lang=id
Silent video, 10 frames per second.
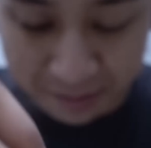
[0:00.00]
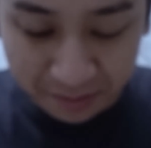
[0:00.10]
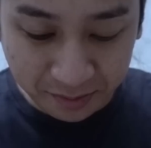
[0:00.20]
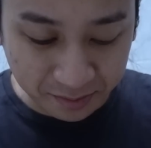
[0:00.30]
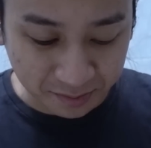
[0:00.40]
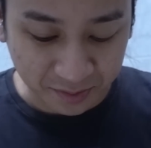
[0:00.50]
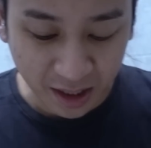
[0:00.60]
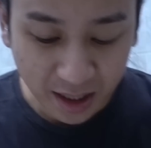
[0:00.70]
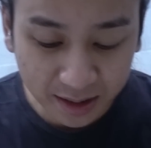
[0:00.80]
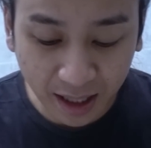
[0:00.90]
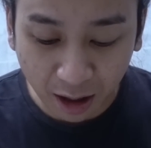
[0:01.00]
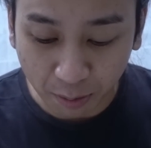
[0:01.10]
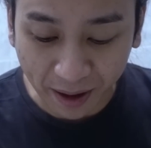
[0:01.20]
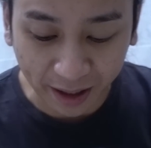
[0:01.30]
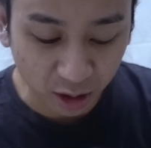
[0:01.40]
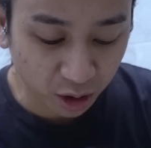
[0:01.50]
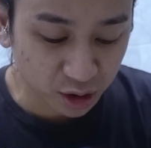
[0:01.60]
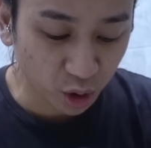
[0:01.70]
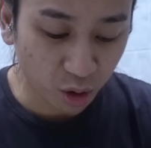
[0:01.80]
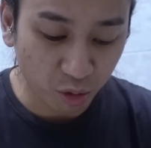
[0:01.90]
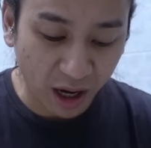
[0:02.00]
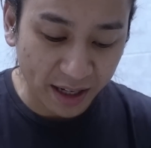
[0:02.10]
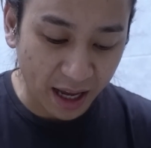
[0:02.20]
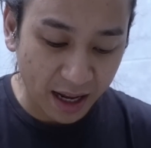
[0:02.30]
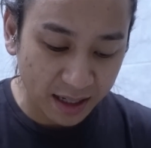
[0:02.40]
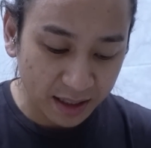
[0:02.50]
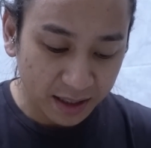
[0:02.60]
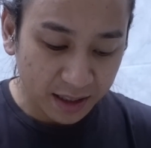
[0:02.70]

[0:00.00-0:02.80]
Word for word: hmm ini sekarang aku pakai dulu ke seluruh muka ya